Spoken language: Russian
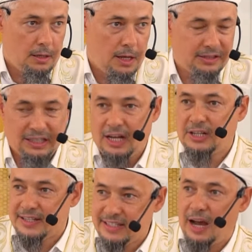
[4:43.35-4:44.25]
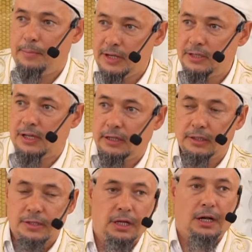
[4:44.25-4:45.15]
Это наша самая
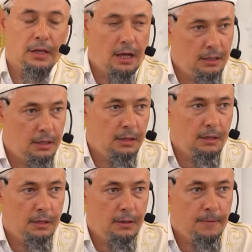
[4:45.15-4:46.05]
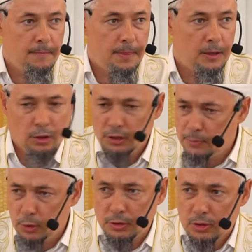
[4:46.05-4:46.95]
сильная сторона. И он не
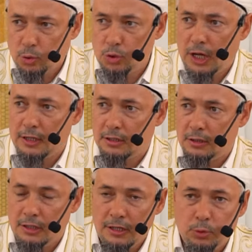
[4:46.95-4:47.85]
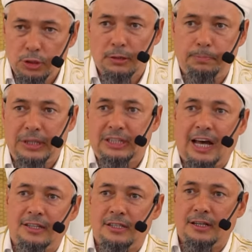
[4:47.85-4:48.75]
будет стучаться, не будет
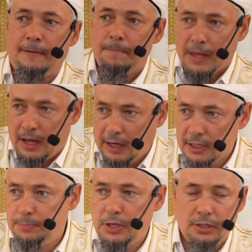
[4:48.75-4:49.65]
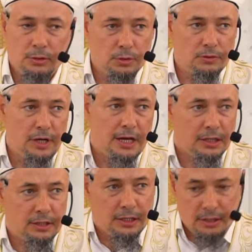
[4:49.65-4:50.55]
пытаться разбить эту дверь,
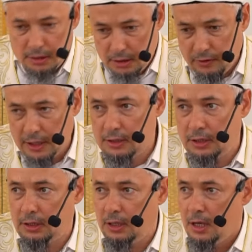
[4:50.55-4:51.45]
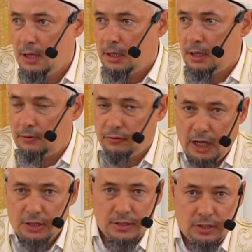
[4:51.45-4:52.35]
открыть и войти в
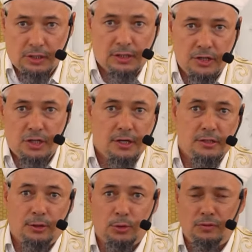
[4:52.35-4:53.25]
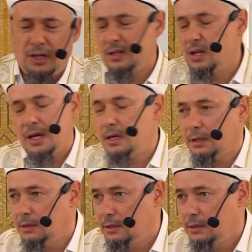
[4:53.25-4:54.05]
наши сердца через эту дверь. Нет.